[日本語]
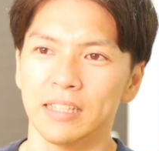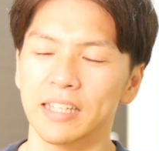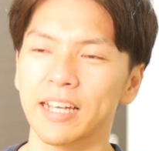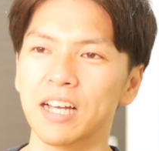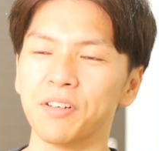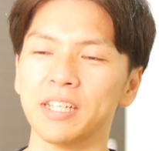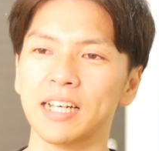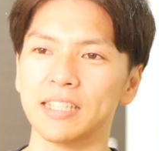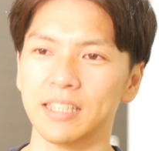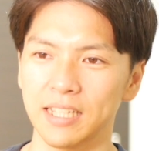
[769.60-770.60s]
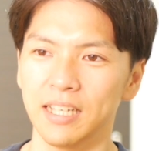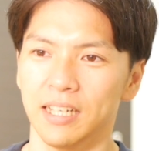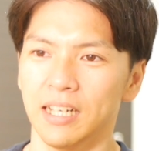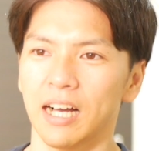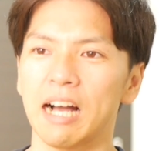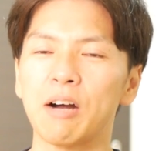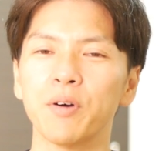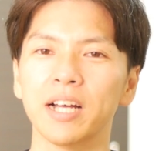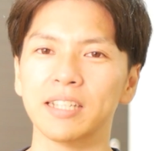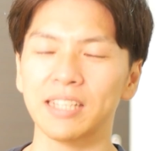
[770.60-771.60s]
大学院に入ってね母
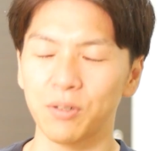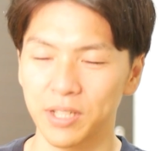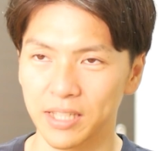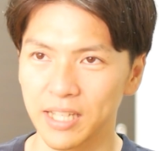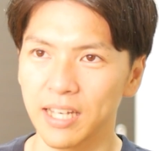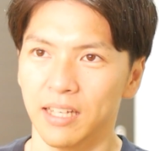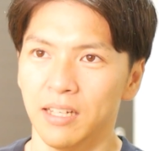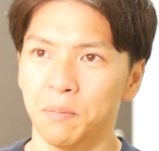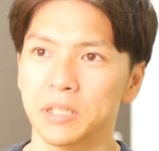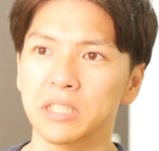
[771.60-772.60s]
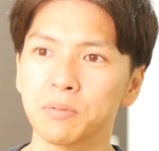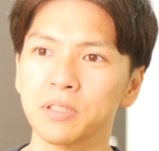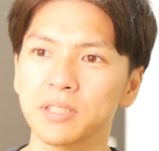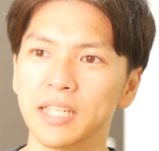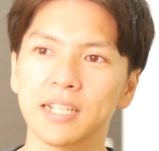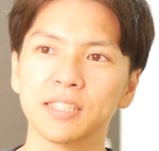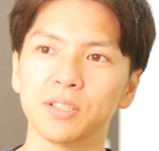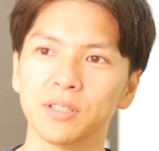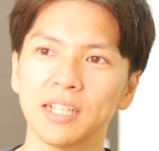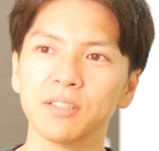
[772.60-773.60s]
親が倒れて、まあ、自分の生
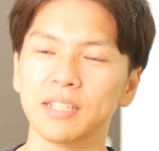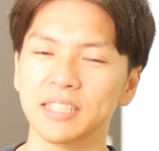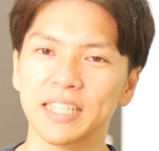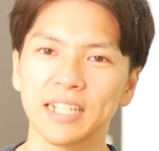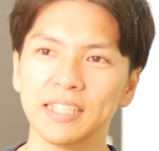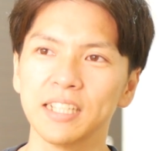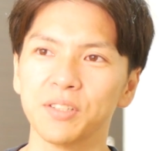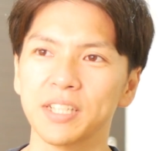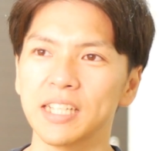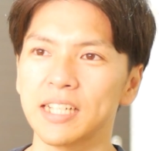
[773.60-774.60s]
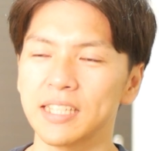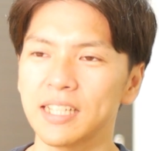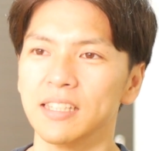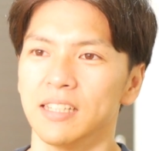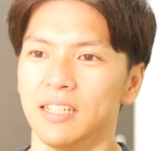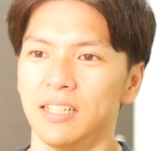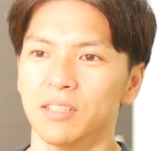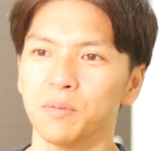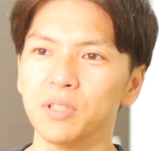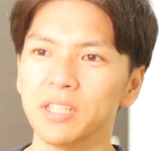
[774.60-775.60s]
活を何とかしていかないといけないな
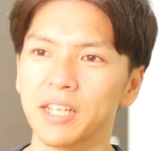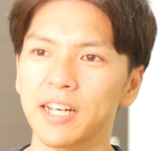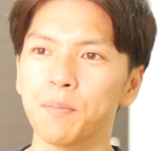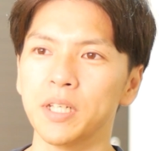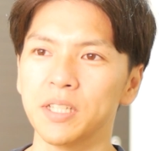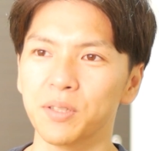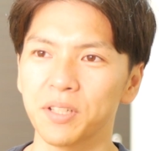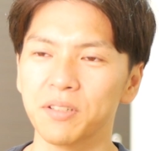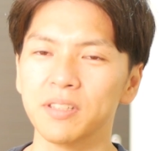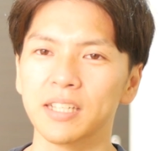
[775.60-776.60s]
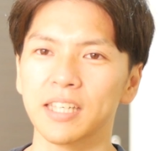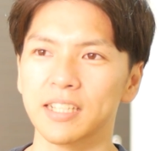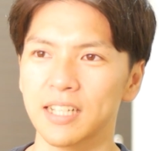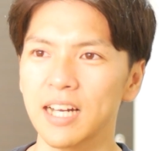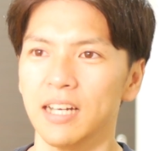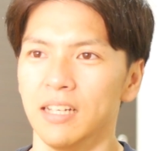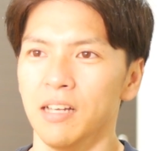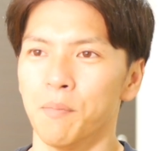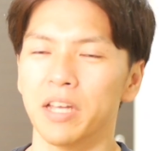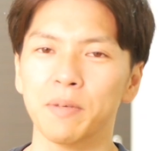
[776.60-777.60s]
と思ってリハビリに取り組んだ結果が、
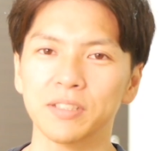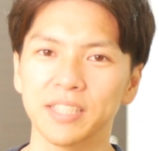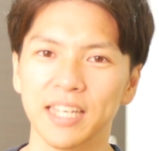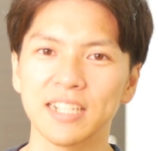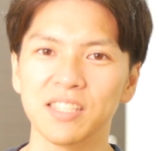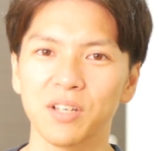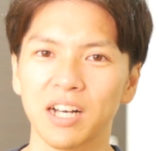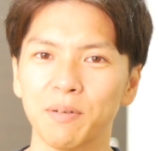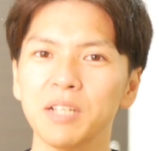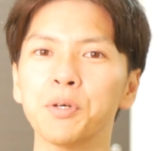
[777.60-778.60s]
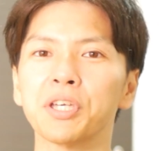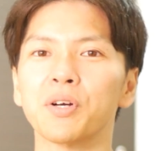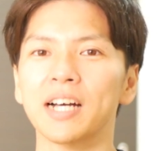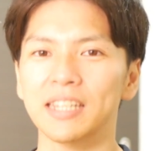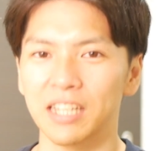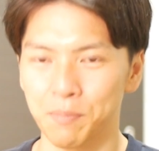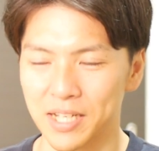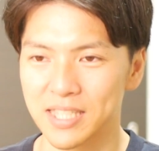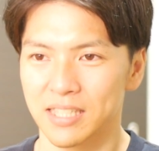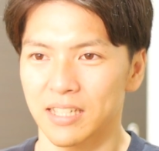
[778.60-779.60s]
まあ、今の生活の幅にも広がってい
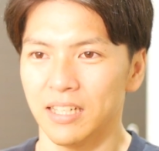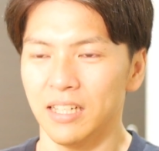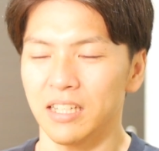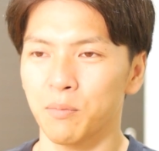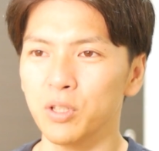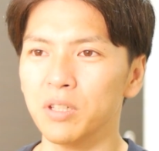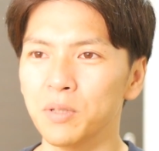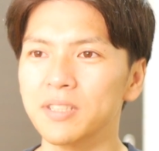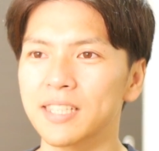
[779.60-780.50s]
ます。でもっともっと